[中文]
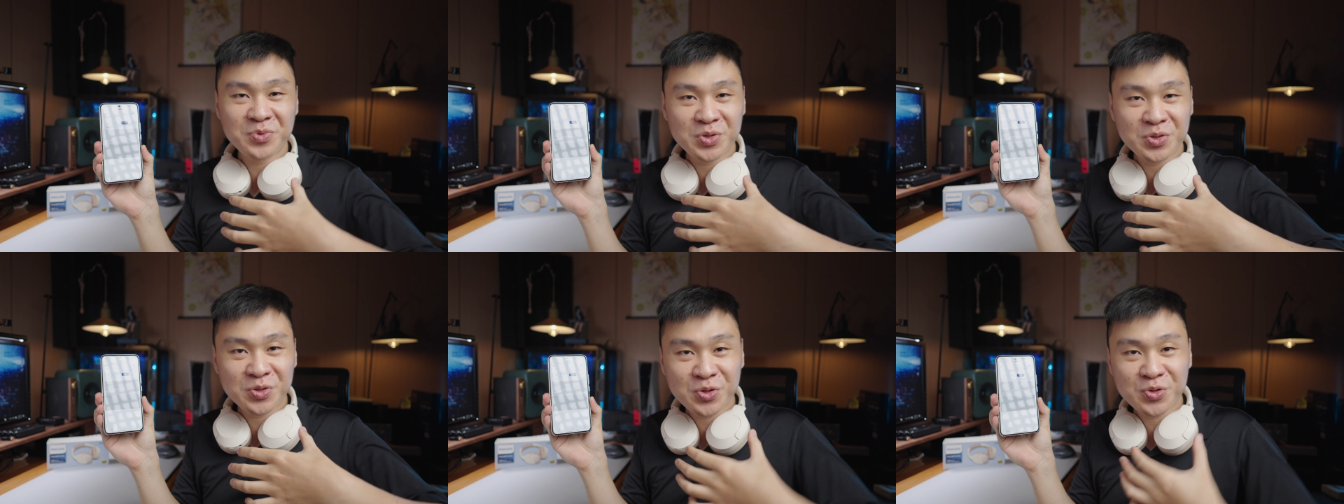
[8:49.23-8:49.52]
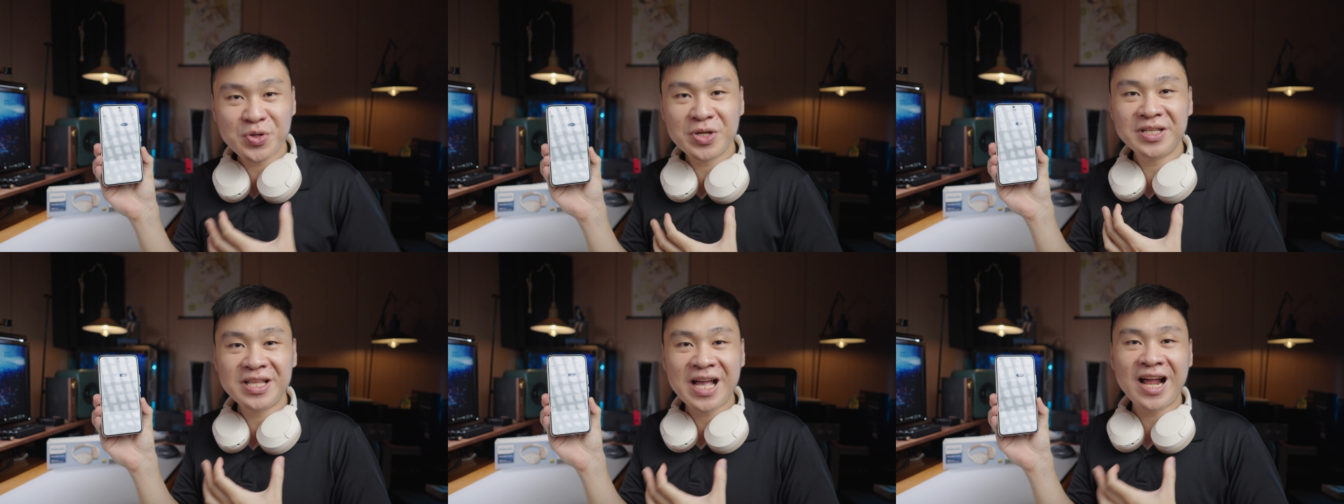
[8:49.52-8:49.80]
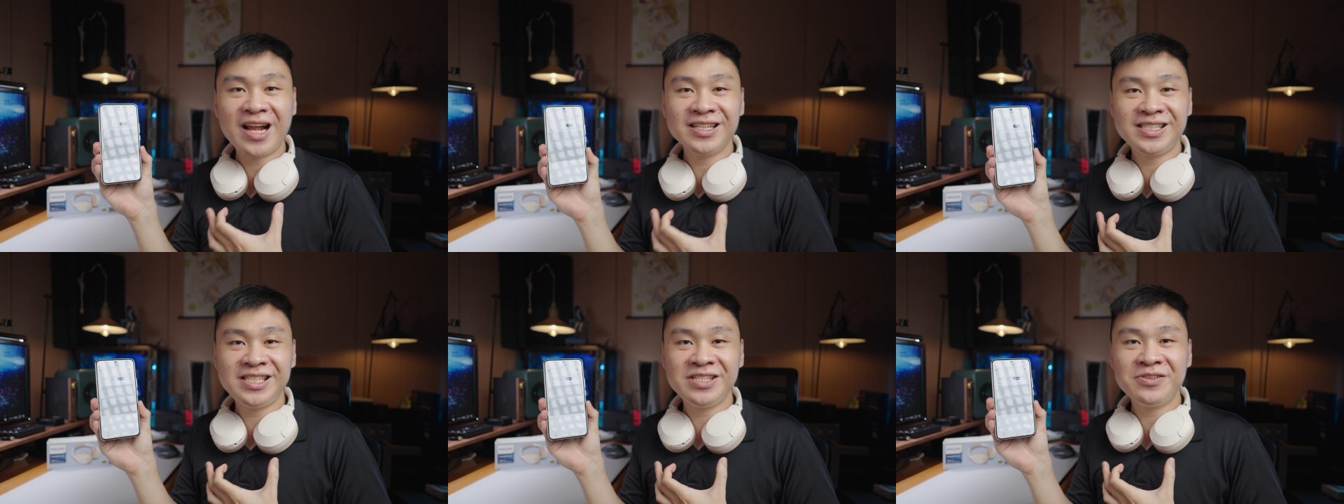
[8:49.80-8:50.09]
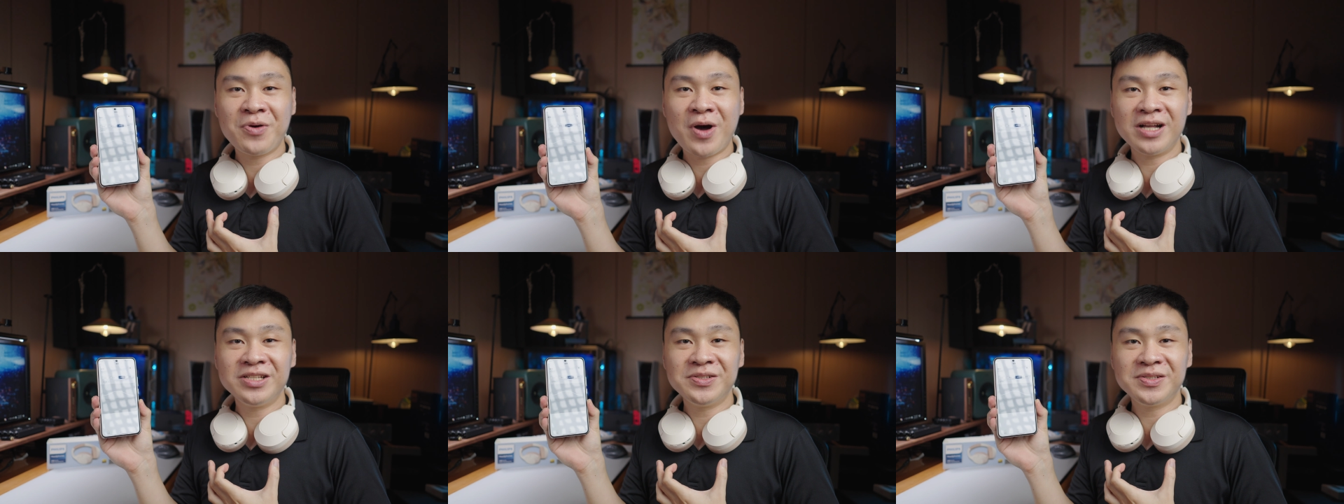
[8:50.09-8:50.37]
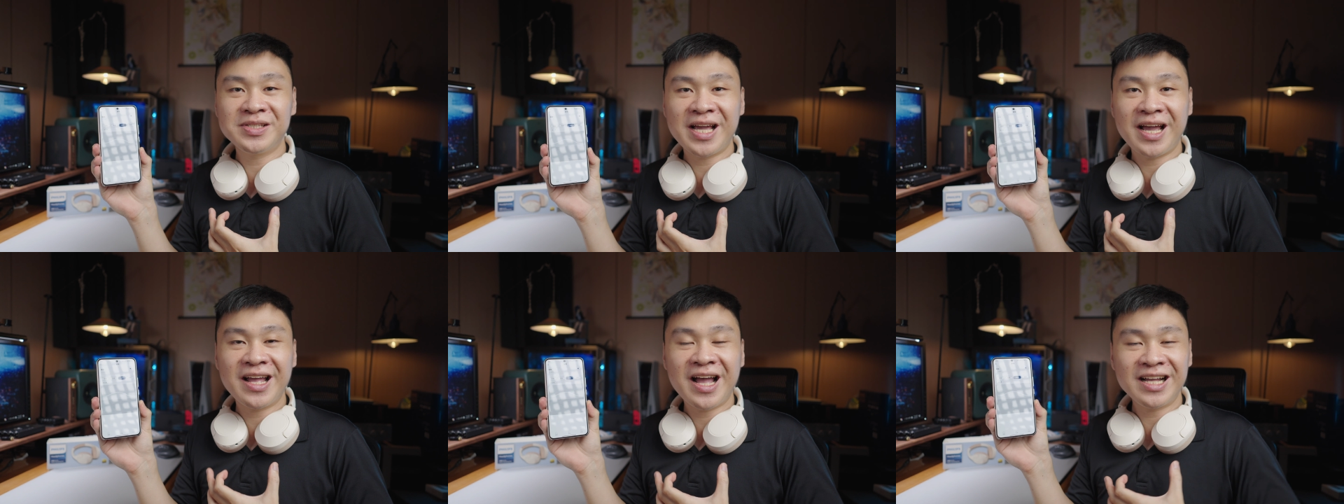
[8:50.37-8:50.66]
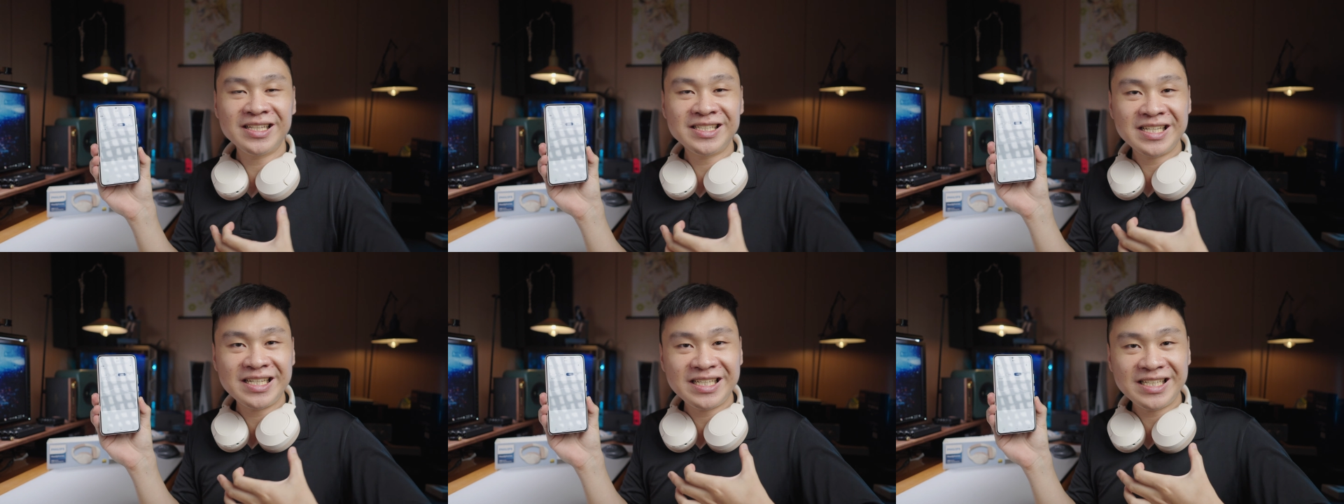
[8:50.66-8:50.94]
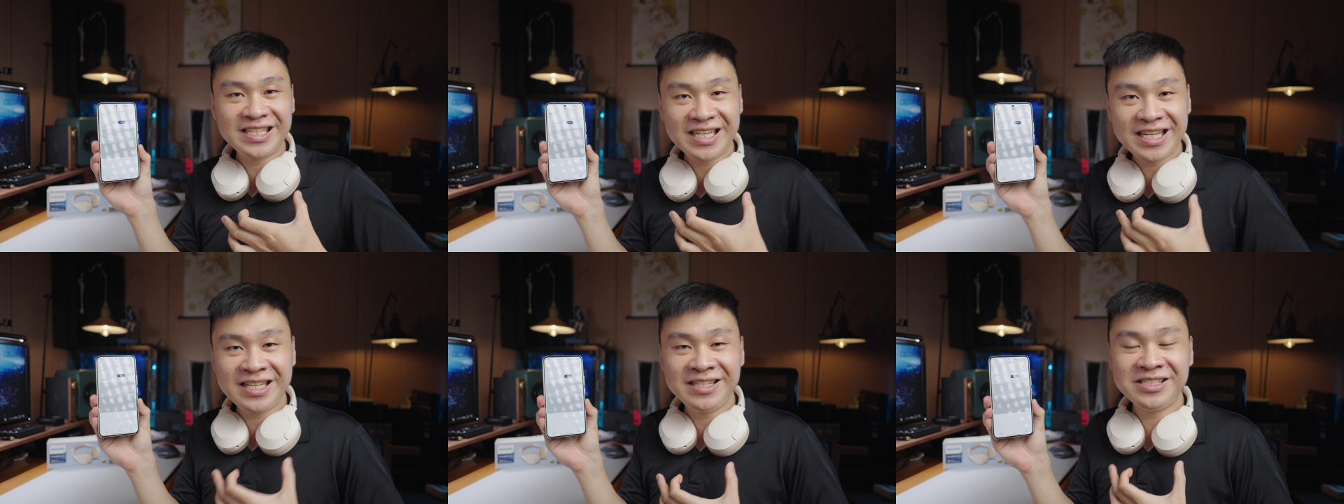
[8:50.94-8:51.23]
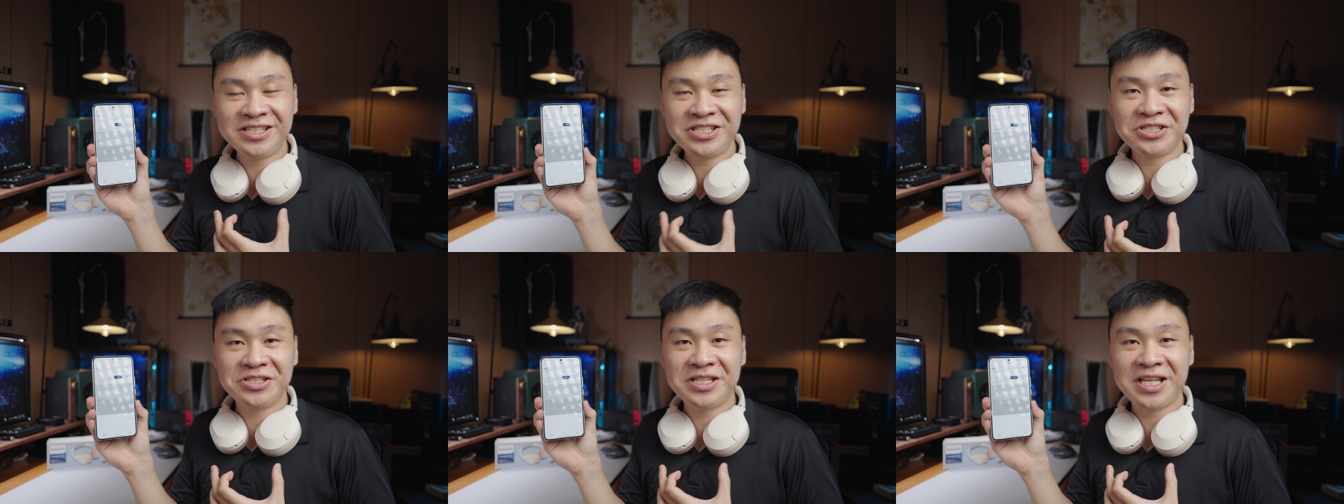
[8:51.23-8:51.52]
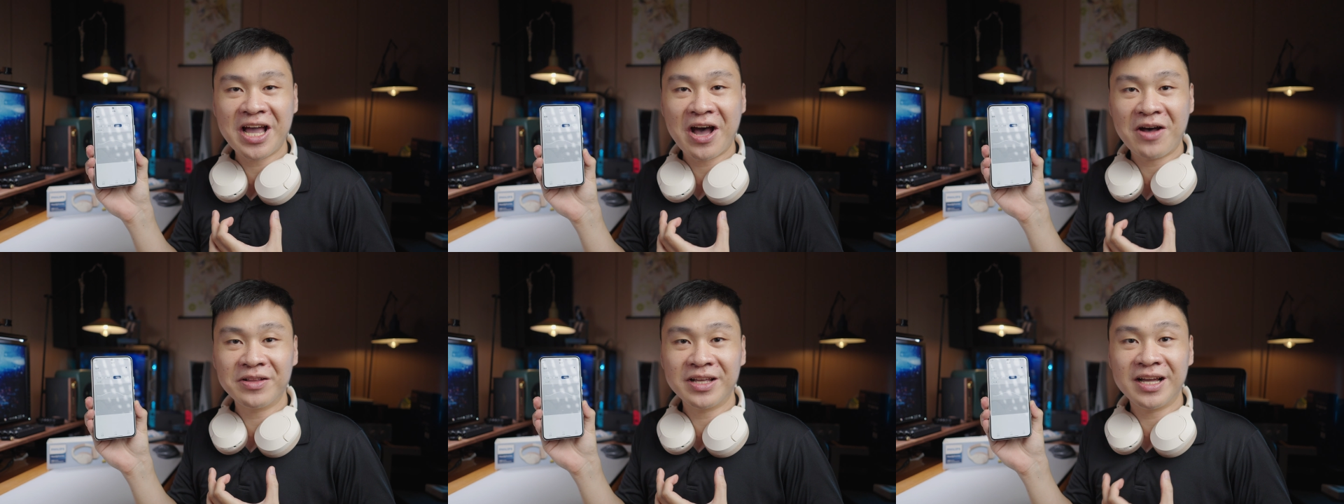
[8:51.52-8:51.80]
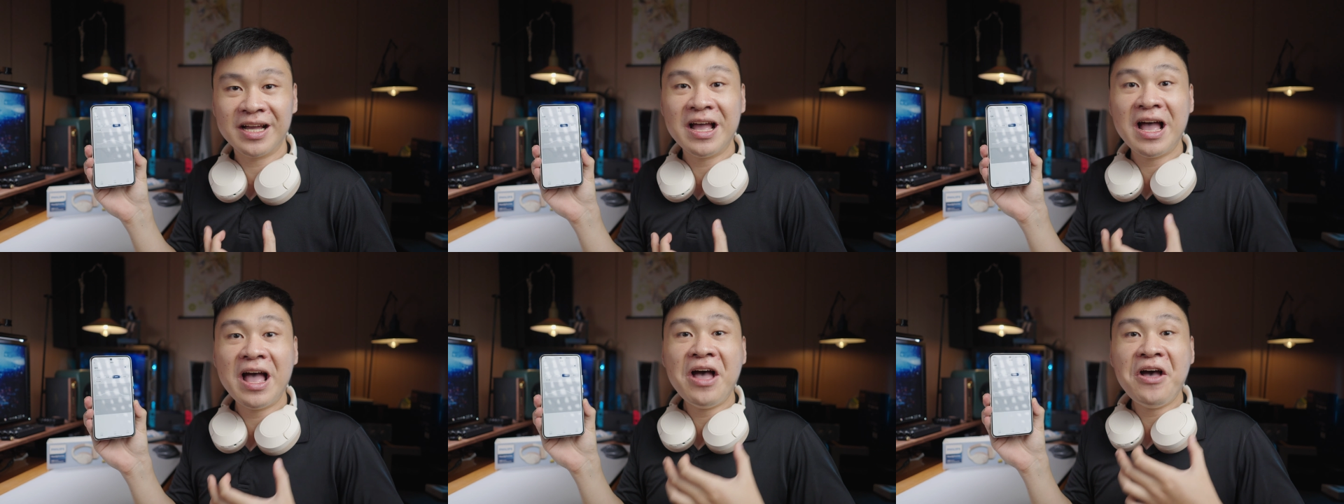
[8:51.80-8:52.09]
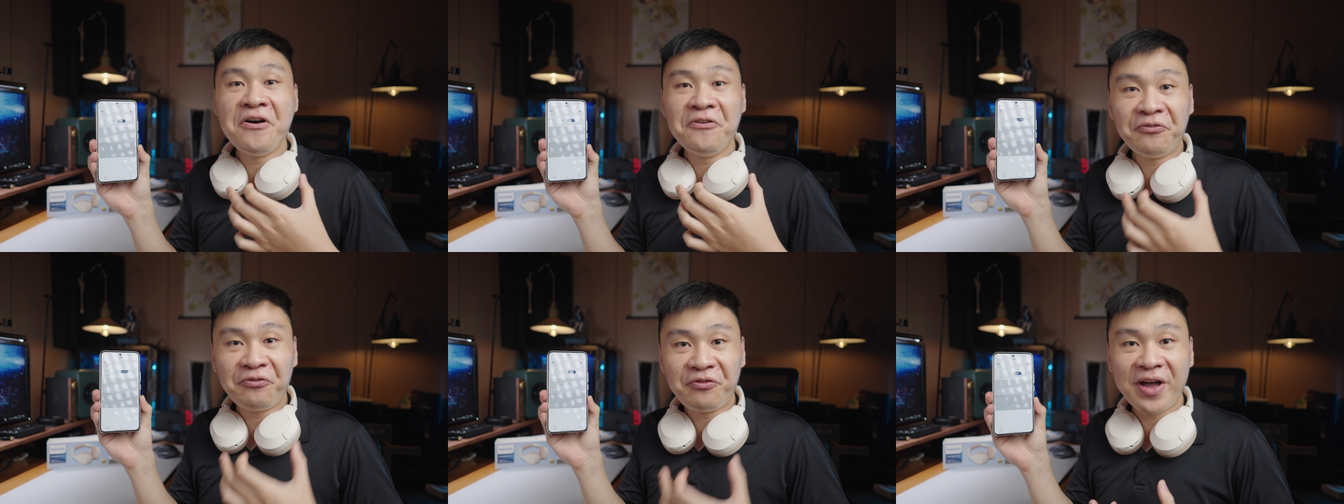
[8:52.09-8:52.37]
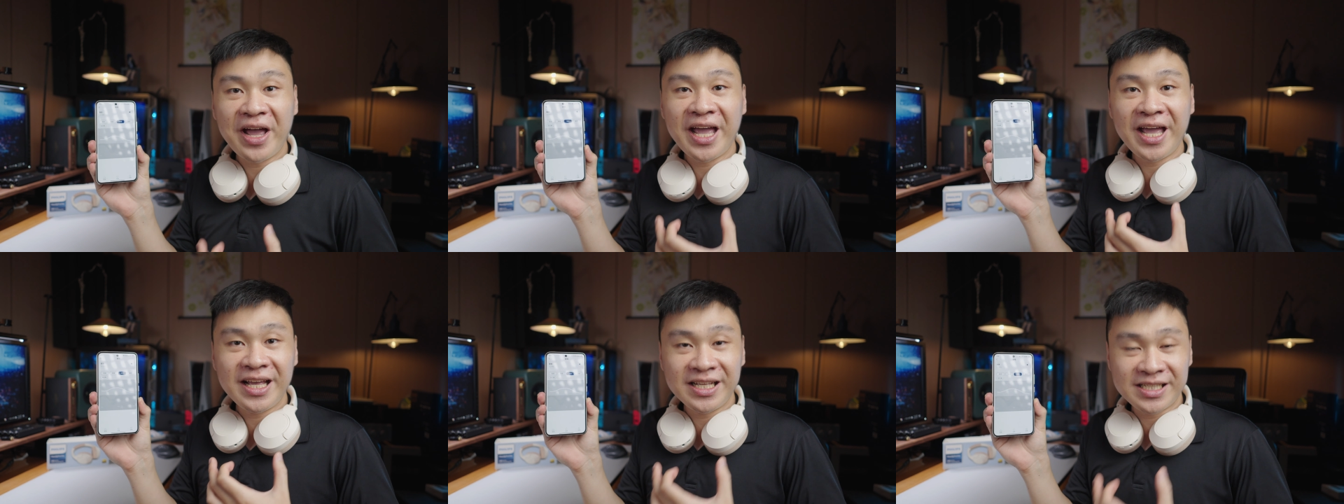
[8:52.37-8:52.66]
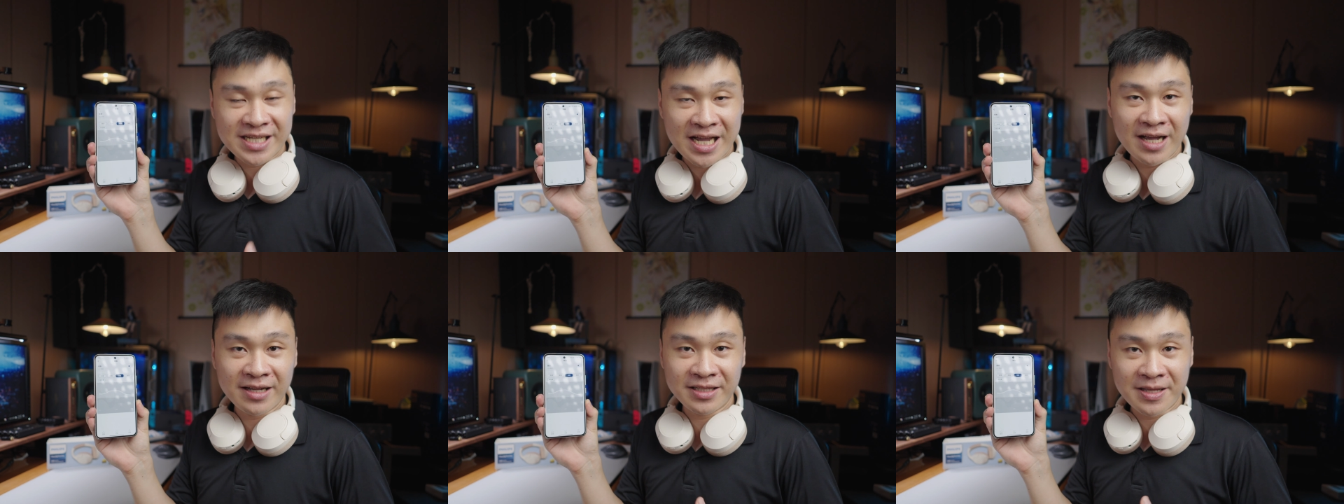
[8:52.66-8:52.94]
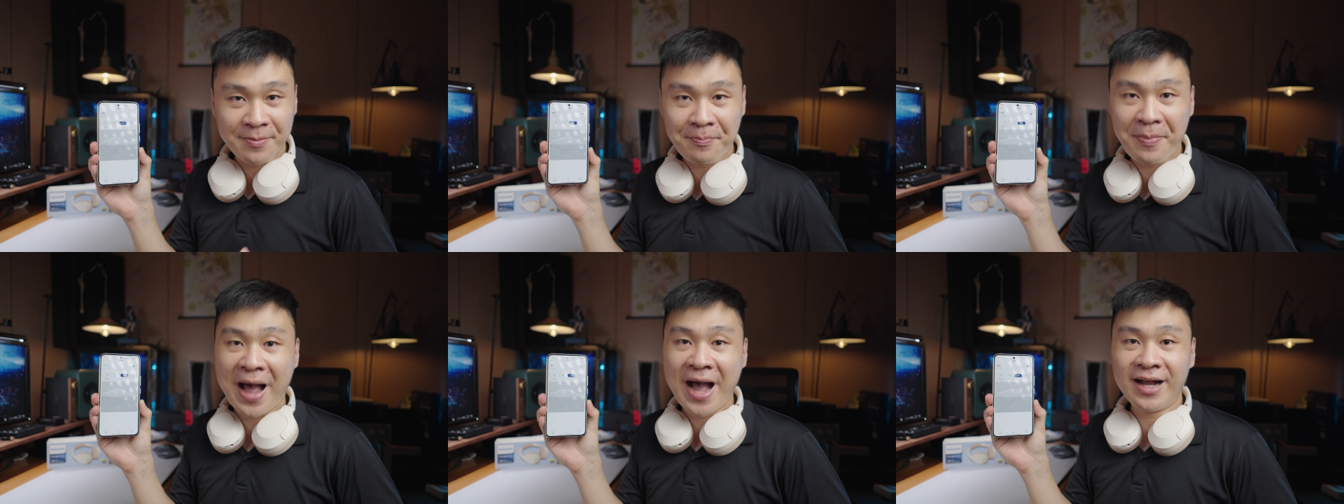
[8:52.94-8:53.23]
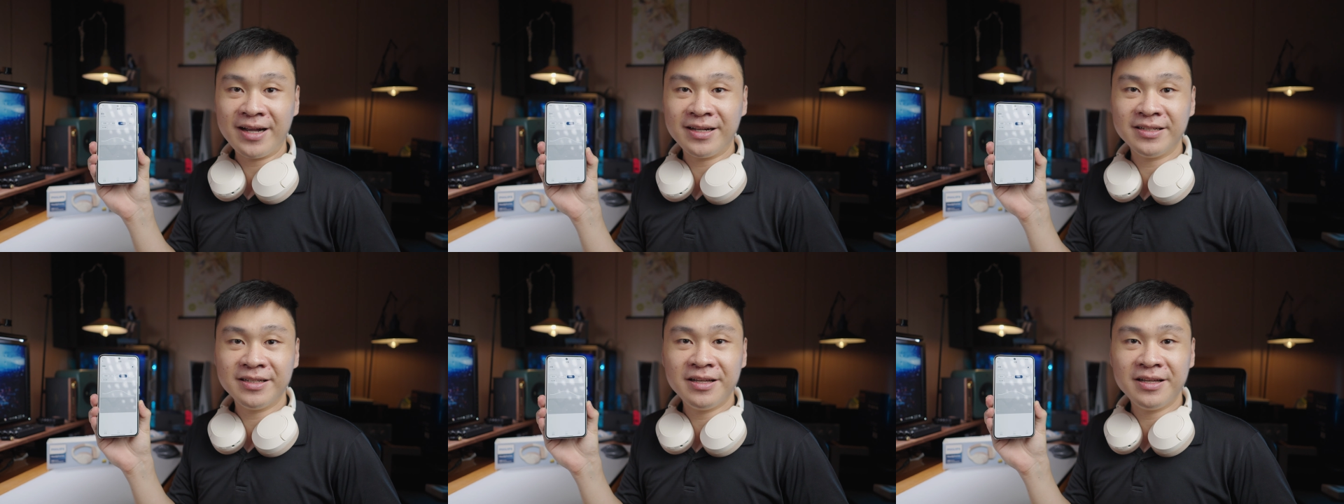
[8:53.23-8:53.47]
最大的精华就在它这音质调的非常的棒，